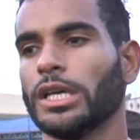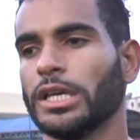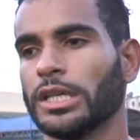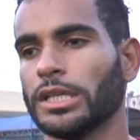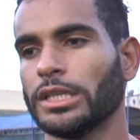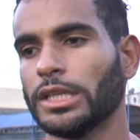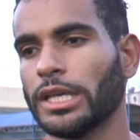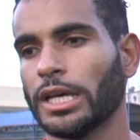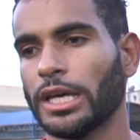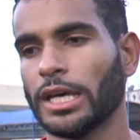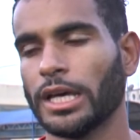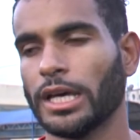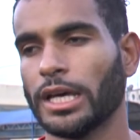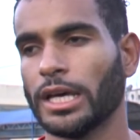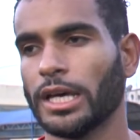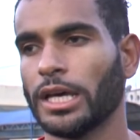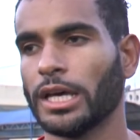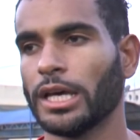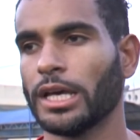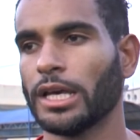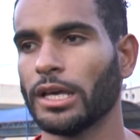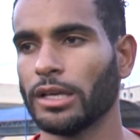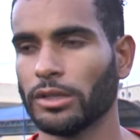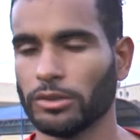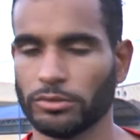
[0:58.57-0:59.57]
E
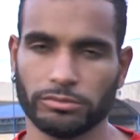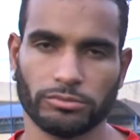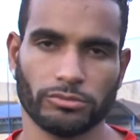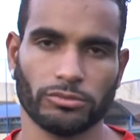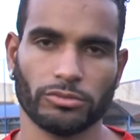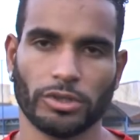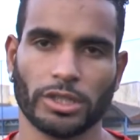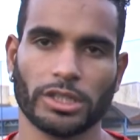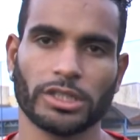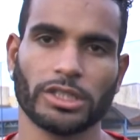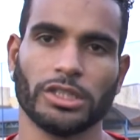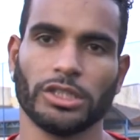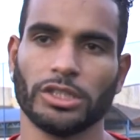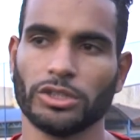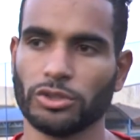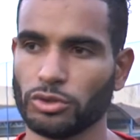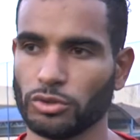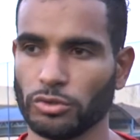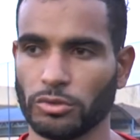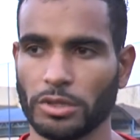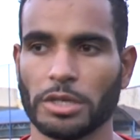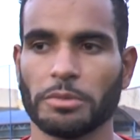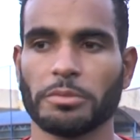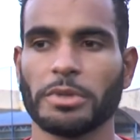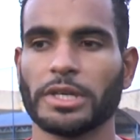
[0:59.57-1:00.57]
é, eu tô aqui,
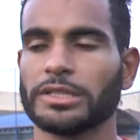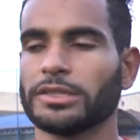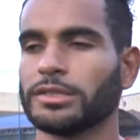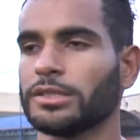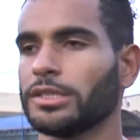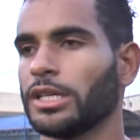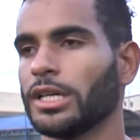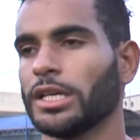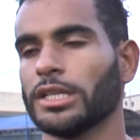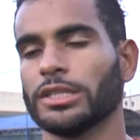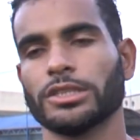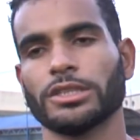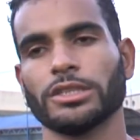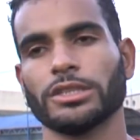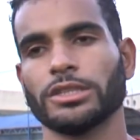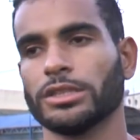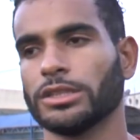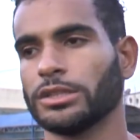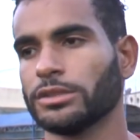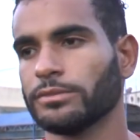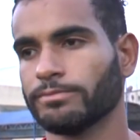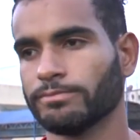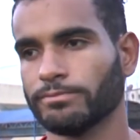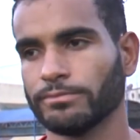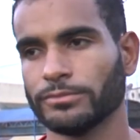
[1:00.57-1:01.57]
suei bastante
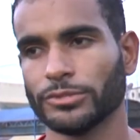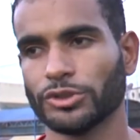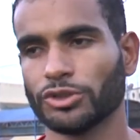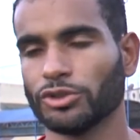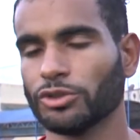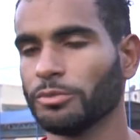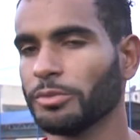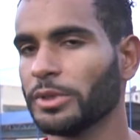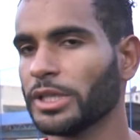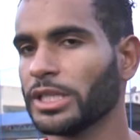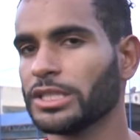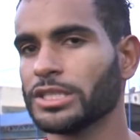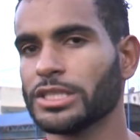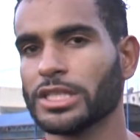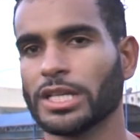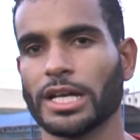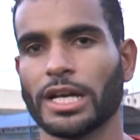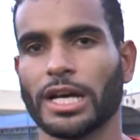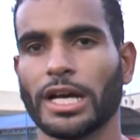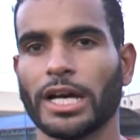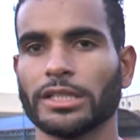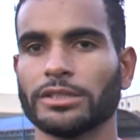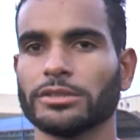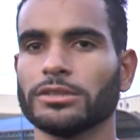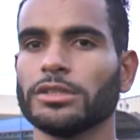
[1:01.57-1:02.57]
e super
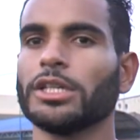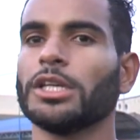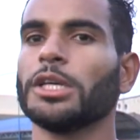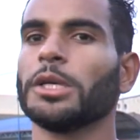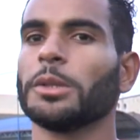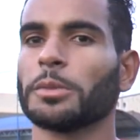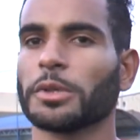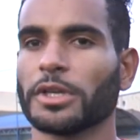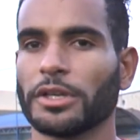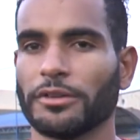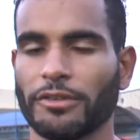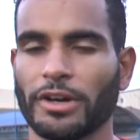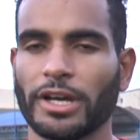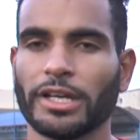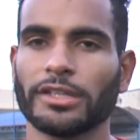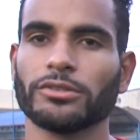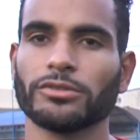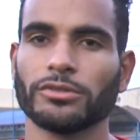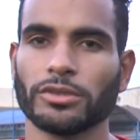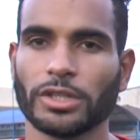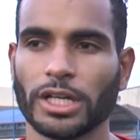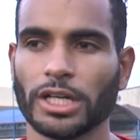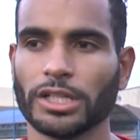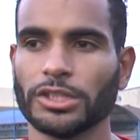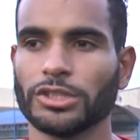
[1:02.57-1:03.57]
indicado, porque vai
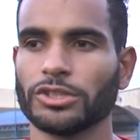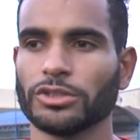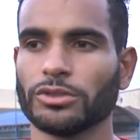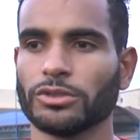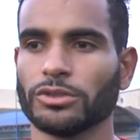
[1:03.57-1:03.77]
durante